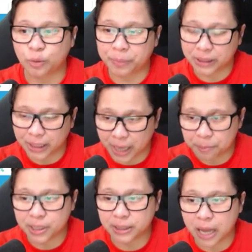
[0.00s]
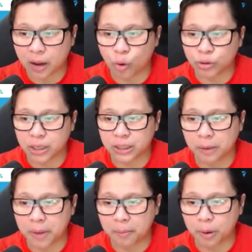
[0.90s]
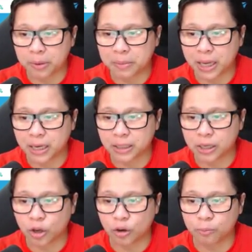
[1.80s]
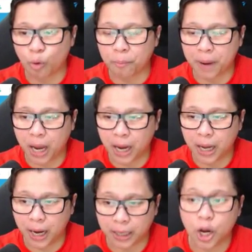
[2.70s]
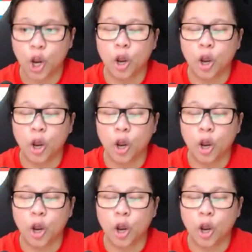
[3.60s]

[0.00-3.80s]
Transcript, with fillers: So, pag tineping stock code dyan sa ibabaw, bibigay niya sa'yo yung buong pangalan